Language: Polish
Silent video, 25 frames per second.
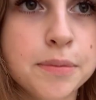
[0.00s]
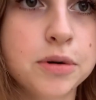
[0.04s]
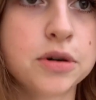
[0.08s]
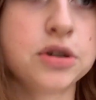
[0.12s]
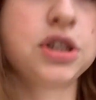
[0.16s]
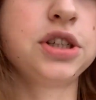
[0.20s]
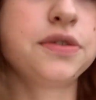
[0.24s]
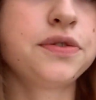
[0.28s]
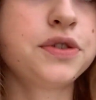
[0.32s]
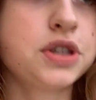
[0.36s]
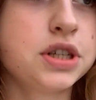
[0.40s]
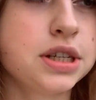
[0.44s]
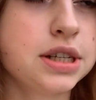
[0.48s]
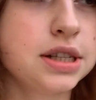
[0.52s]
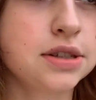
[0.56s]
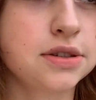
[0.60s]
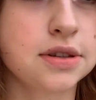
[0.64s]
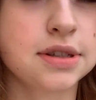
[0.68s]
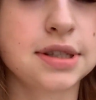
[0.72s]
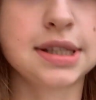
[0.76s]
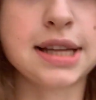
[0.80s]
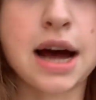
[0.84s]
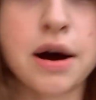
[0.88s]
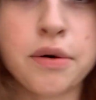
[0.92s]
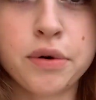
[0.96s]
bo dziewczyny
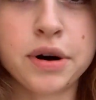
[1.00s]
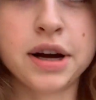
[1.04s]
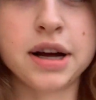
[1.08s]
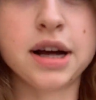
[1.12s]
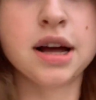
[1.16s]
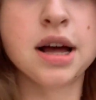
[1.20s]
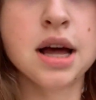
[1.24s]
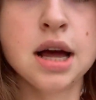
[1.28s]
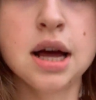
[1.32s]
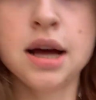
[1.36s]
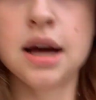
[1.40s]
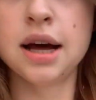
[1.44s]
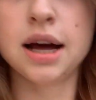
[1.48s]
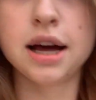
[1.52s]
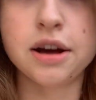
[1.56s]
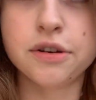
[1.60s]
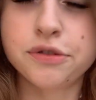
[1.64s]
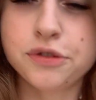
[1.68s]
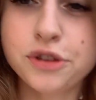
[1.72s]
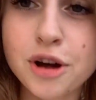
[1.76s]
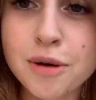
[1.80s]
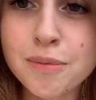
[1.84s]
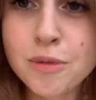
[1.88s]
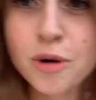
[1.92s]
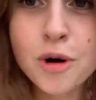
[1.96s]
zostały w
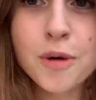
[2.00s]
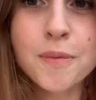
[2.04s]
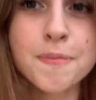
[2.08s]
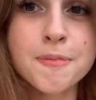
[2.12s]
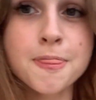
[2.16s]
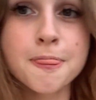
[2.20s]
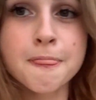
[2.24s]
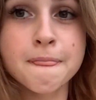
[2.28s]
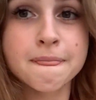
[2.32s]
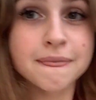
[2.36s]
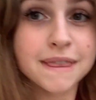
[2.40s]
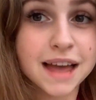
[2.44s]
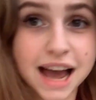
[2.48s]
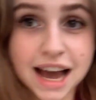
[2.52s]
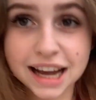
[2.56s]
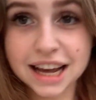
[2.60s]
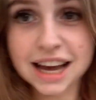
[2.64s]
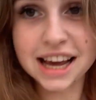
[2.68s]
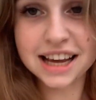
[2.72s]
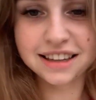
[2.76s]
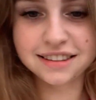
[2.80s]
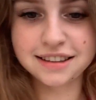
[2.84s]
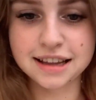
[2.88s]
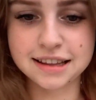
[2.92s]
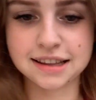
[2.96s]
domu, a ja
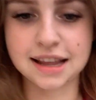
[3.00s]
idę